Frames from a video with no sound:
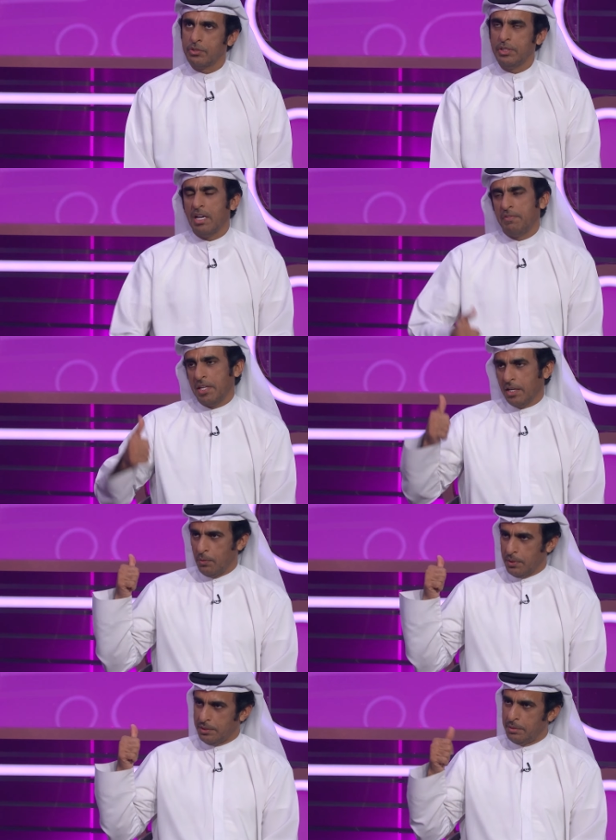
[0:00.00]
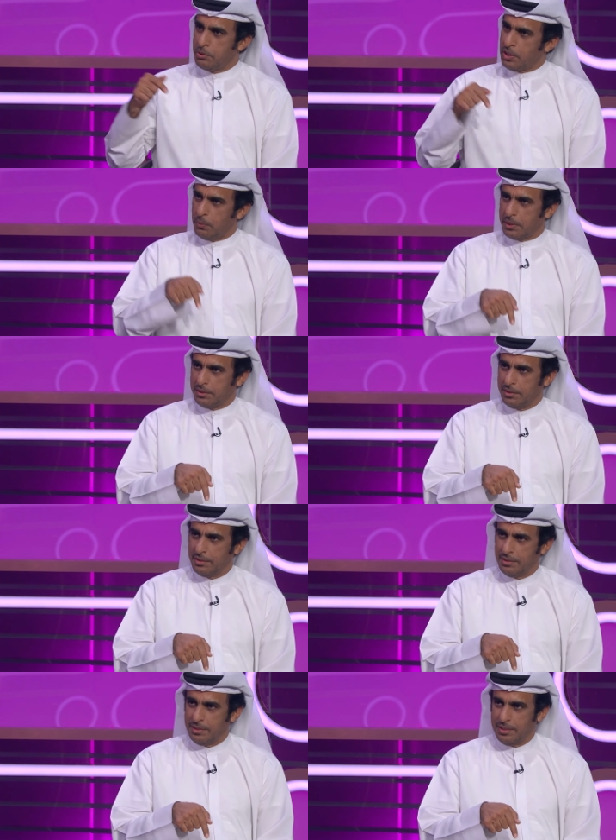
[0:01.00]
صدقه في ذاك الوقت مش هالوقت
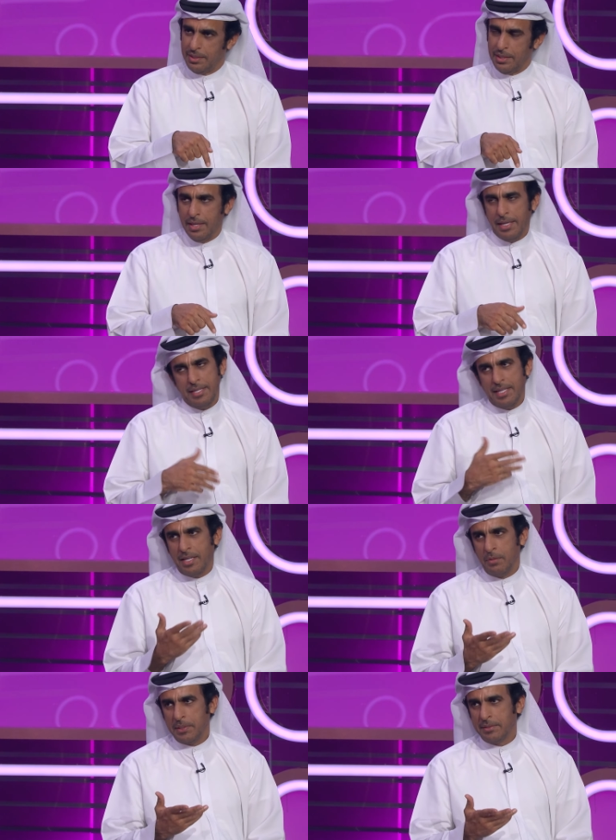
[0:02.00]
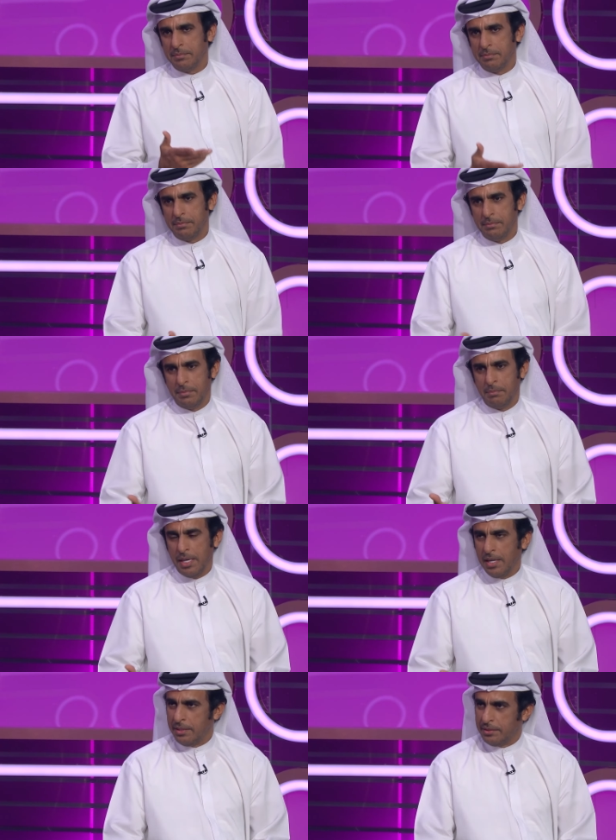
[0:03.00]
ذاك الوقت
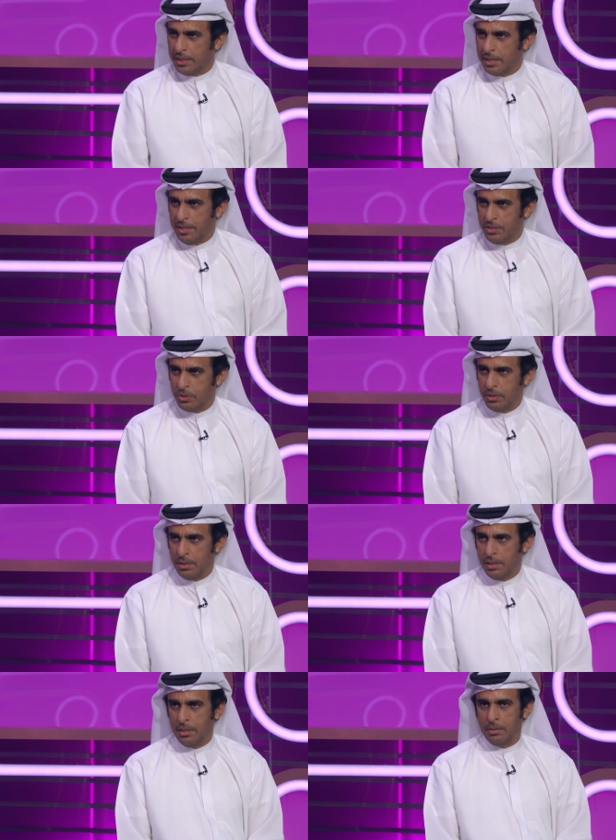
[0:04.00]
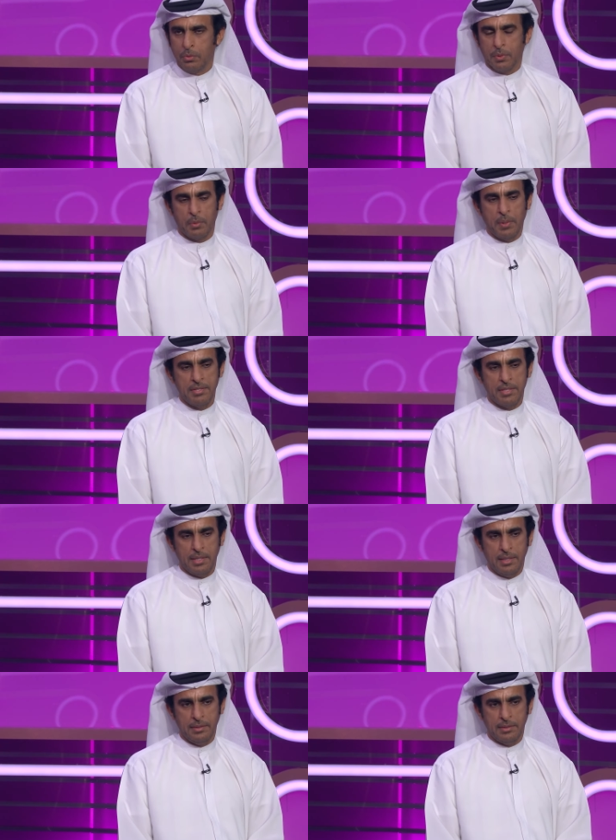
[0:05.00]
ما كانت تاكل عيش الكوره وخاصه
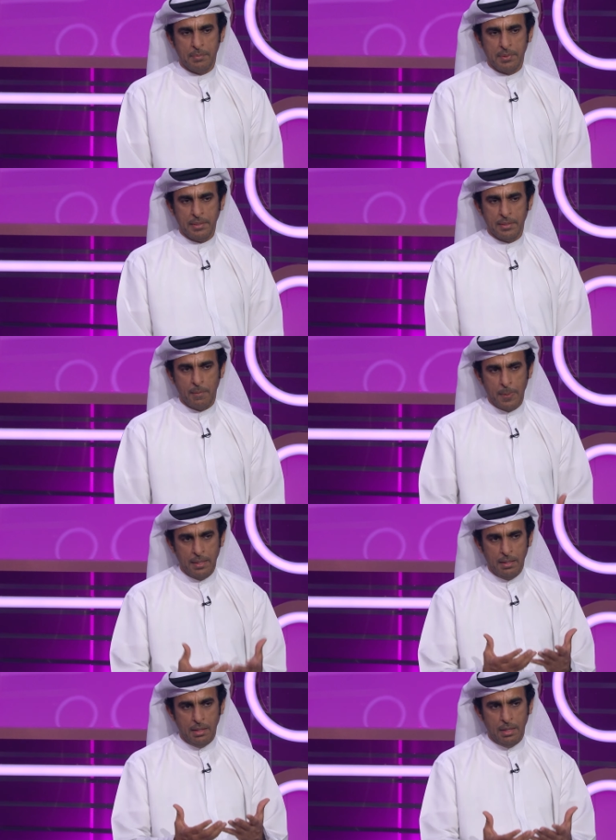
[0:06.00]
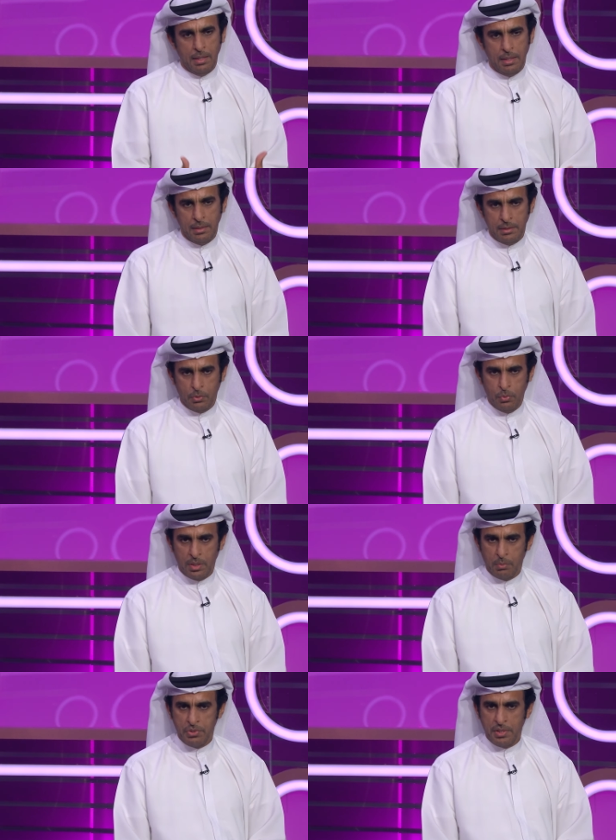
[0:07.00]
اذا انت تبغي آه، يكون
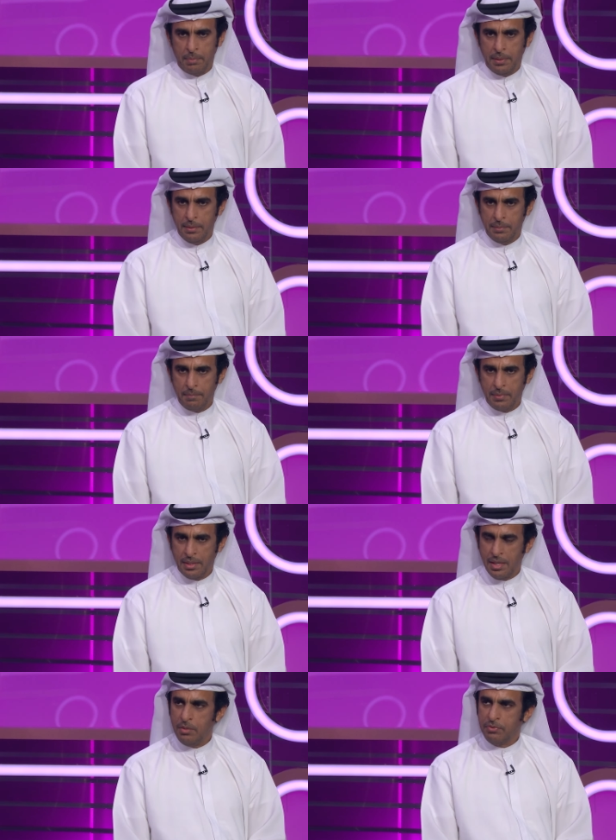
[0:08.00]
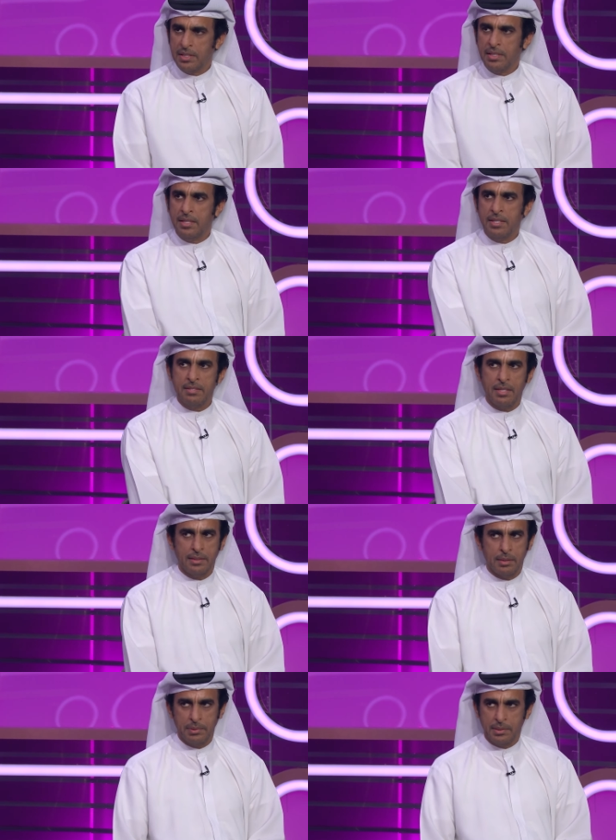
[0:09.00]
لك مستقبل كان يعني يفترض ان الانسان
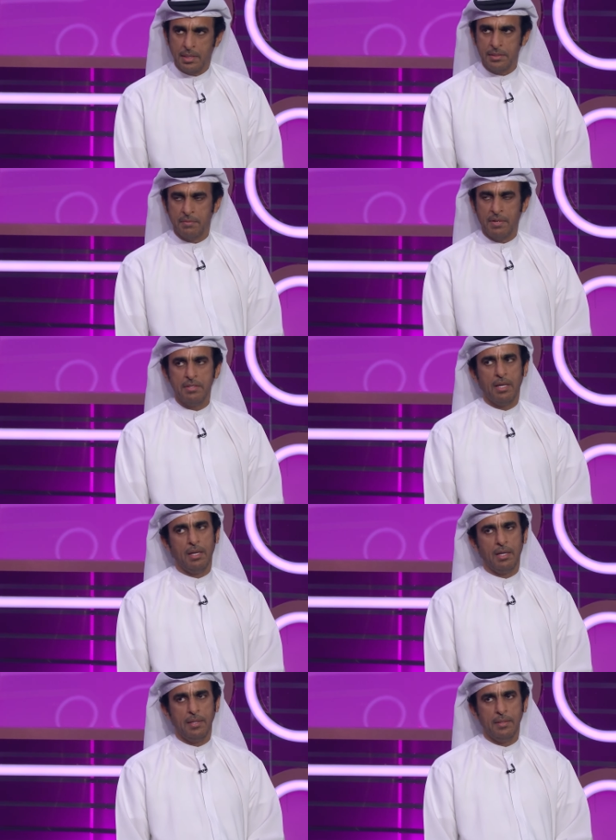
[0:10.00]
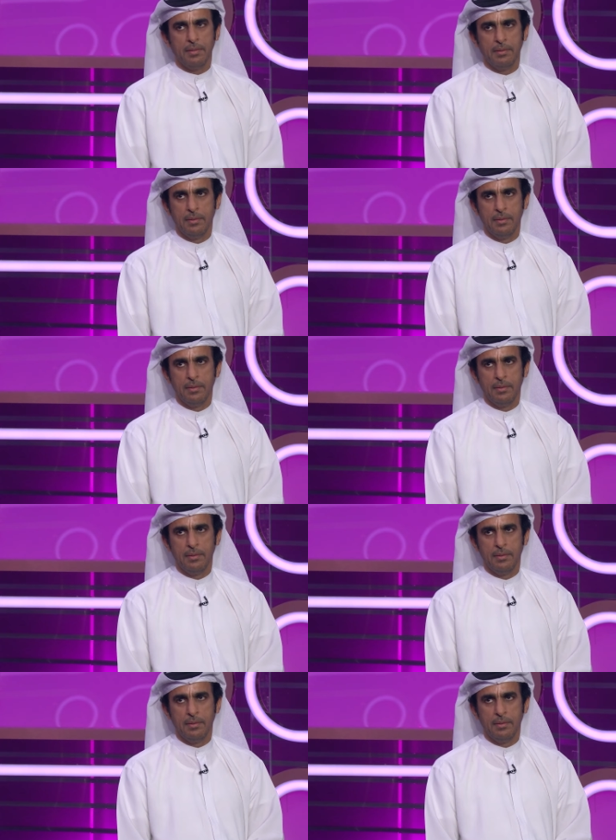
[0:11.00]
يهتم بالدراسه فجزاه الله خير